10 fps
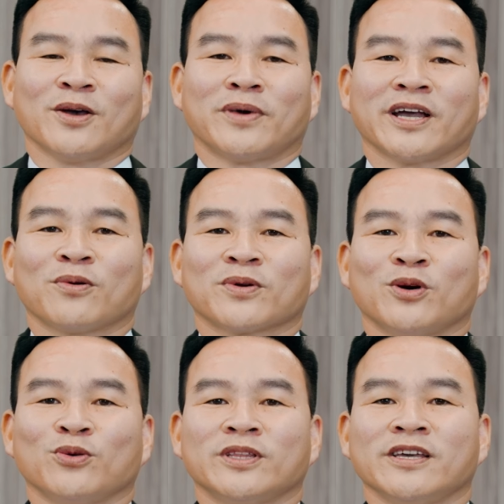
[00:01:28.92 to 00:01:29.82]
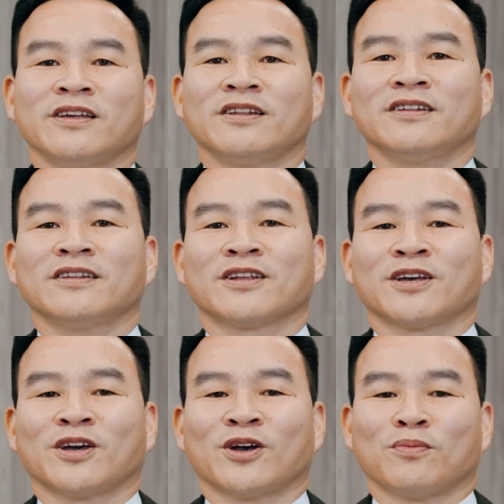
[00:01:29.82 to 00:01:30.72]
Bài học đầu tiên
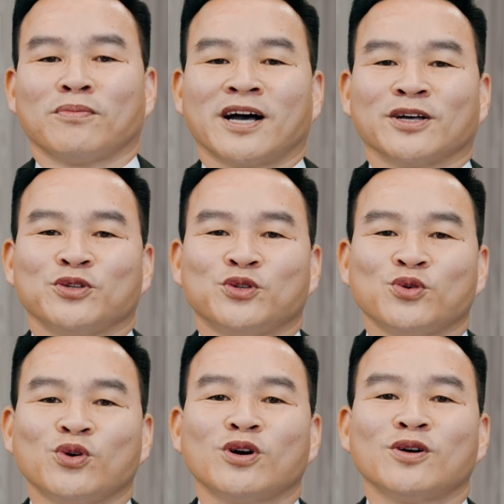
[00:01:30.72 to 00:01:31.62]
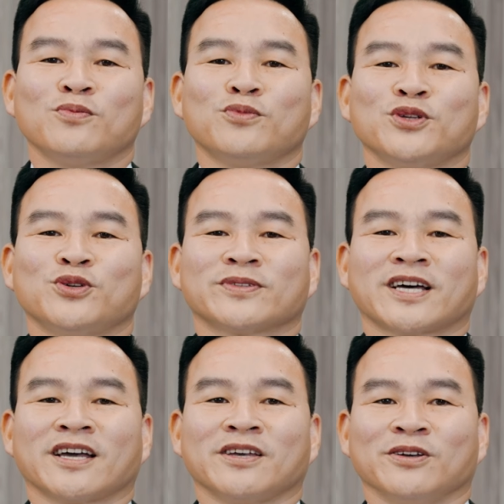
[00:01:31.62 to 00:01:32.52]
mà Chúa muốn chúng
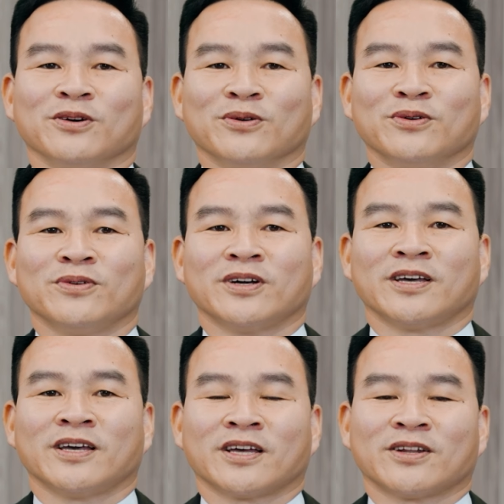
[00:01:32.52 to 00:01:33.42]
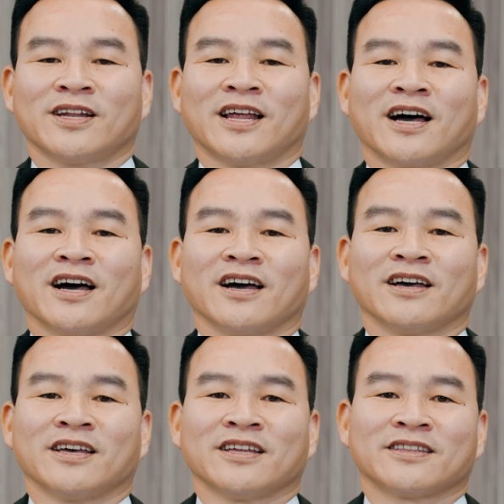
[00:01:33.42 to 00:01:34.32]
ta hiểu đó là
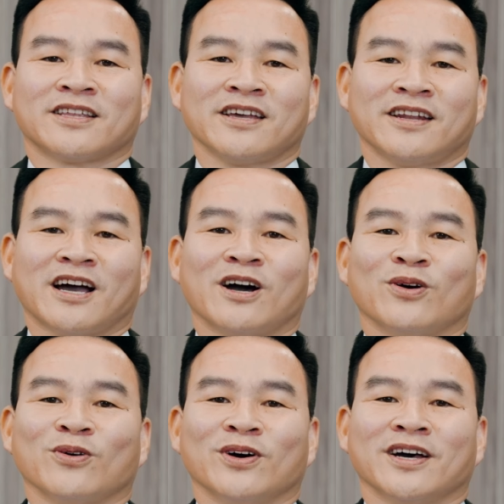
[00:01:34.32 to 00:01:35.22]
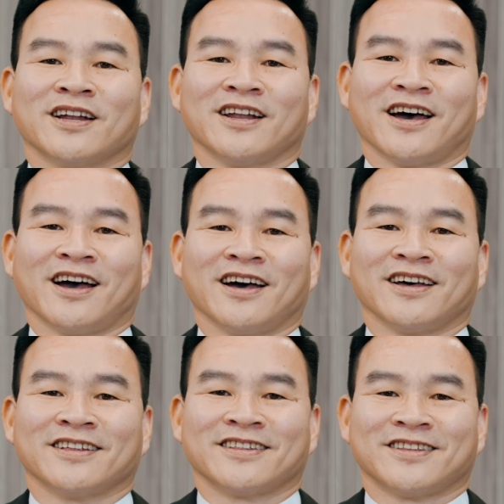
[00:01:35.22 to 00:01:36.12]
thế nào là
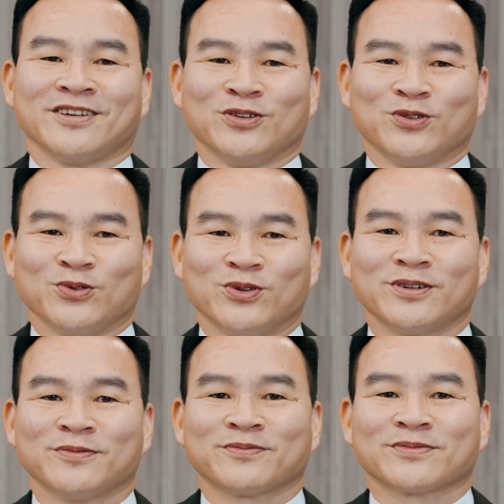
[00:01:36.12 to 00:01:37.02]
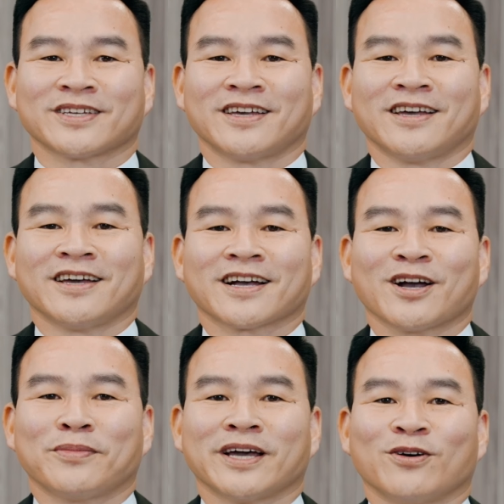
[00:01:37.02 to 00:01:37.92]
tình Chúa.
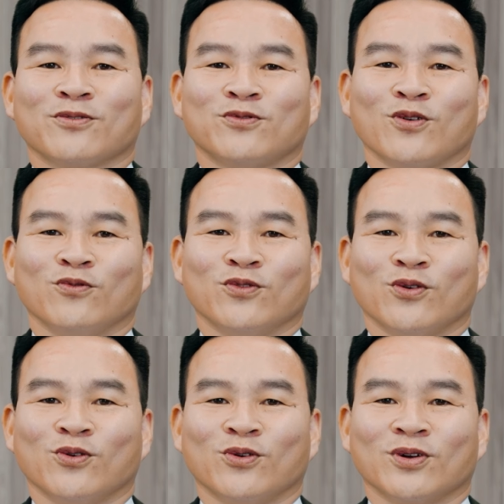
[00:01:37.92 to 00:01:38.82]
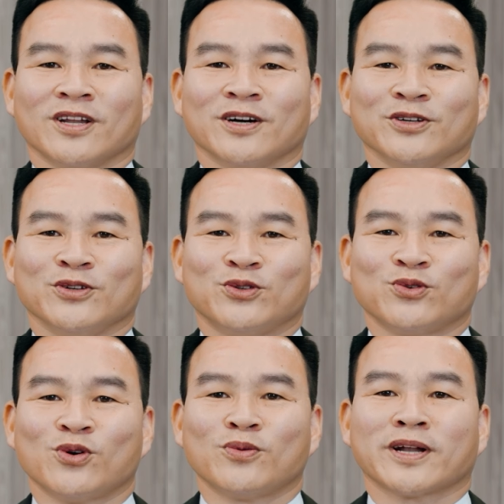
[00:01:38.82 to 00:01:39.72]
Các bài đọc phụng vụ lời
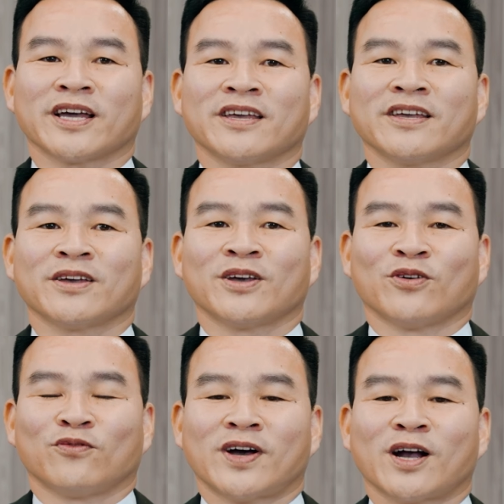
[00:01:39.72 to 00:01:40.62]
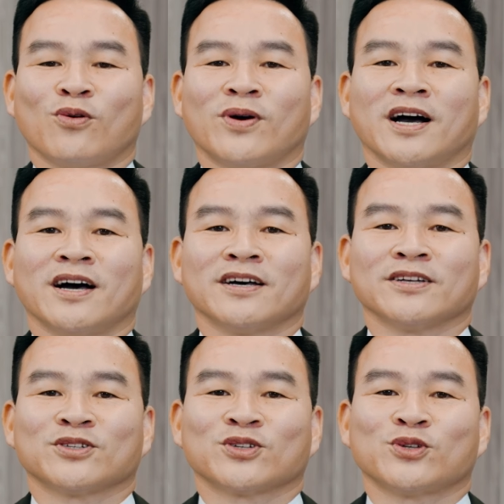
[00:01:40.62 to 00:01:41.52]
Chúa hôm nay phát họa
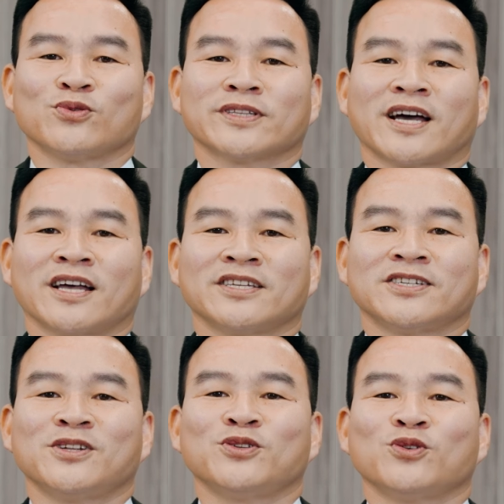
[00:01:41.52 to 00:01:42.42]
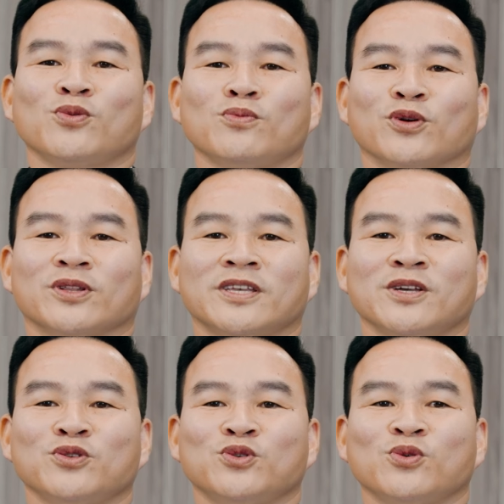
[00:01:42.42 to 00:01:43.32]
cho chúng ta chân dung một
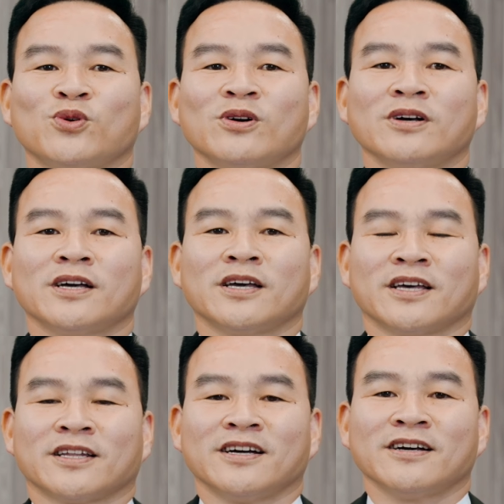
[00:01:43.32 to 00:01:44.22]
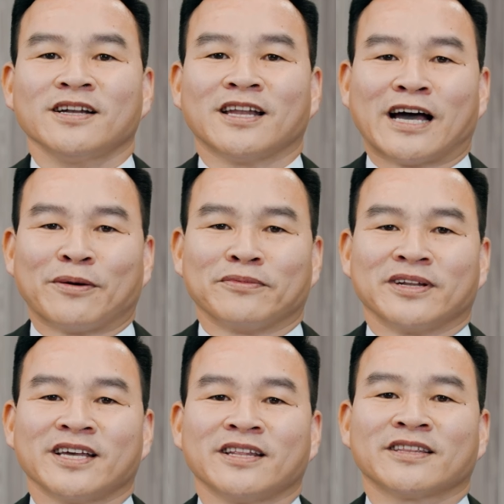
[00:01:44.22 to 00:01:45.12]
Thiên Chúa đấng làm
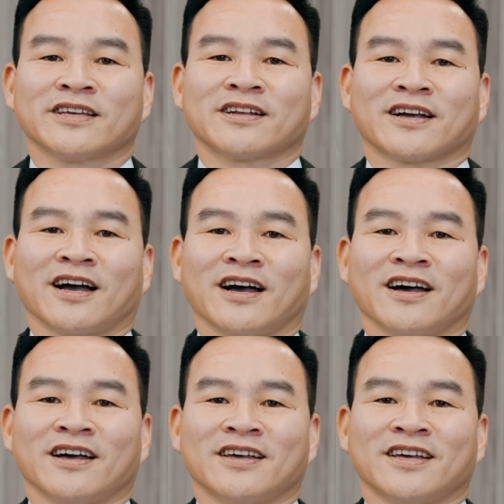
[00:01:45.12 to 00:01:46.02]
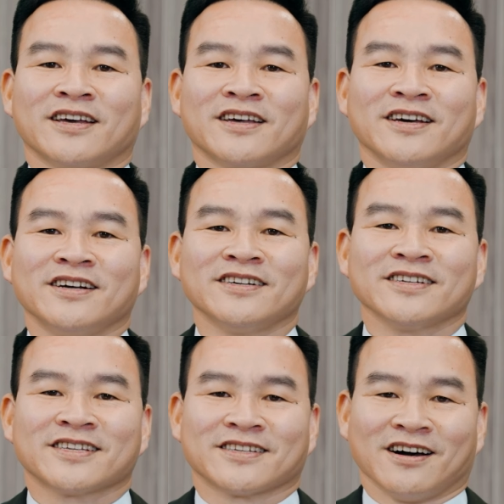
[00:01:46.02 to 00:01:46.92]
nên tất cả, đấng
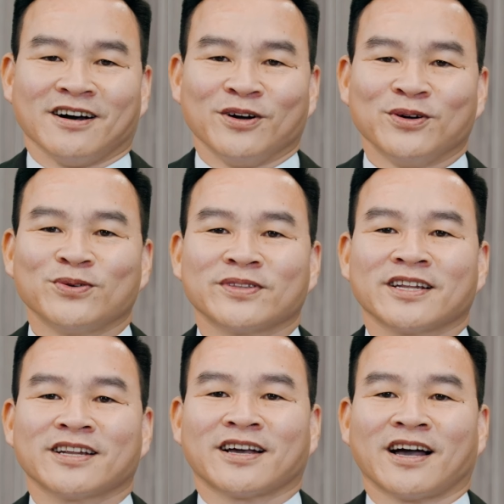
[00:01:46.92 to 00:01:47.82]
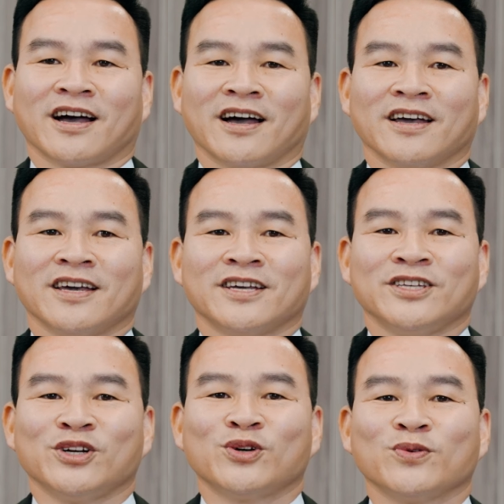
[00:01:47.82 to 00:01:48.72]
sở hữu tất cả,
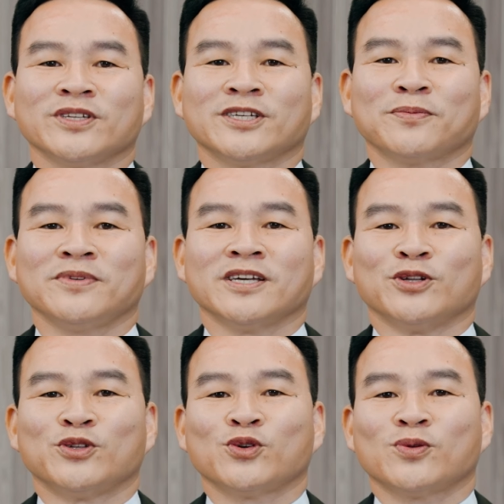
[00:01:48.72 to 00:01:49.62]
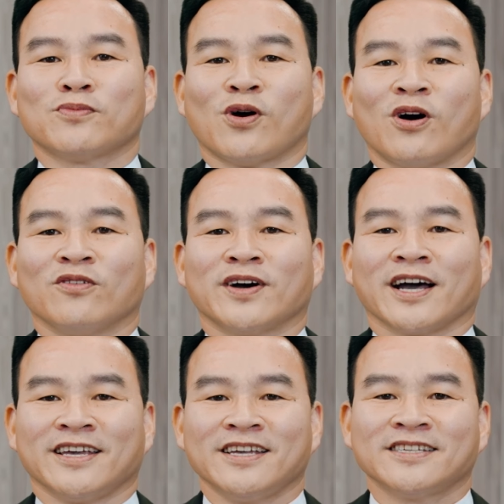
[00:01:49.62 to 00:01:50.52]
nhưng cũng chấp nhận chút bỏ và
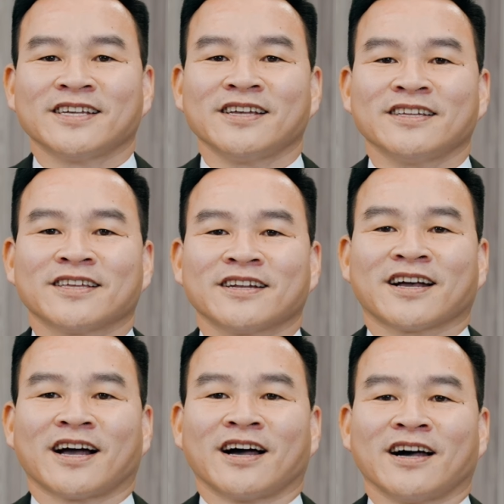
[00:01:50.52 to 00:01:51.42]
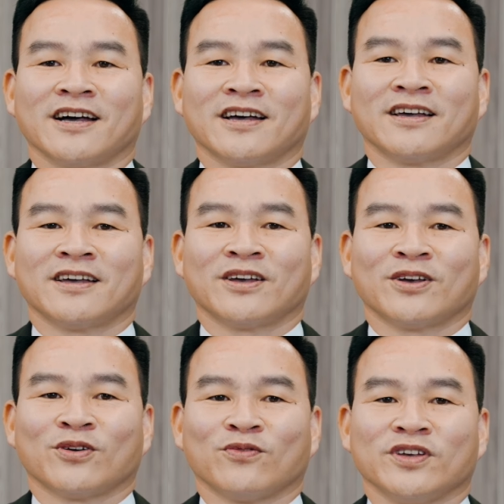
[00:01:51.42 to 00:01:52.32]
hy sinh tất cả
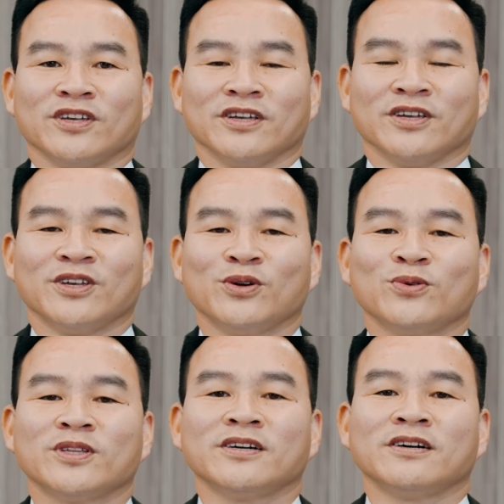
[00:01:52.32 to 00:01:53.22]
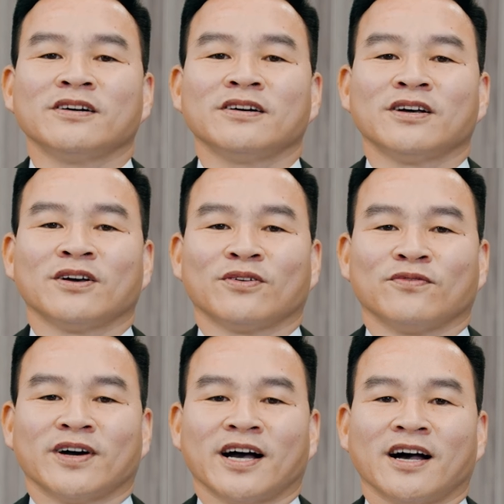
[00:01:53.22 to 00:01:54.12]
vì yêu thương
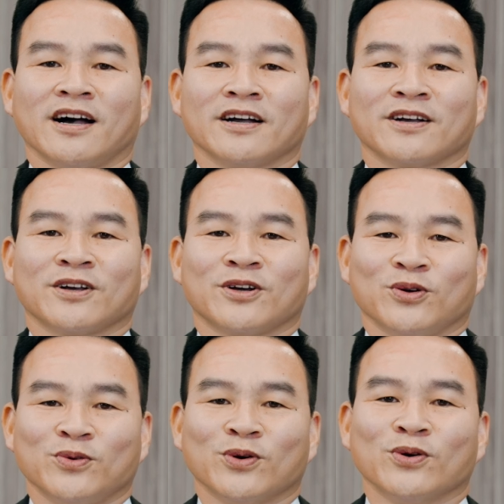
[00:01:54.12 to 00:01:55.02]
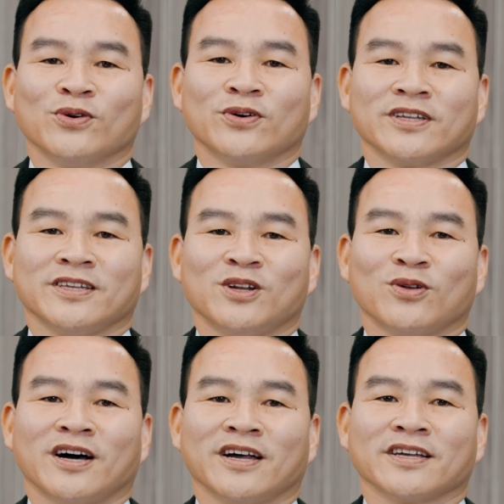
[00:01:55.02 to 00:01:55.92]
và cứu độ nhân
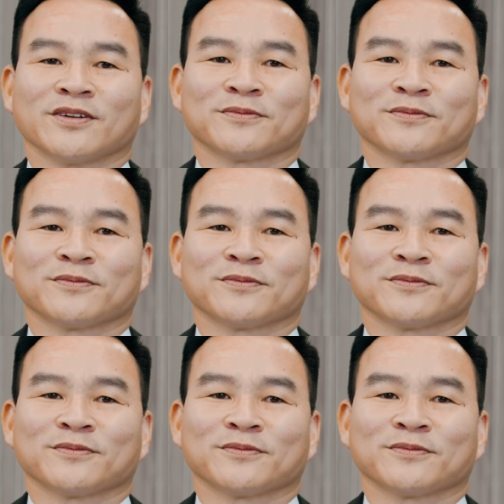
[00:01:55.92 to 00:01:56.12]
loại.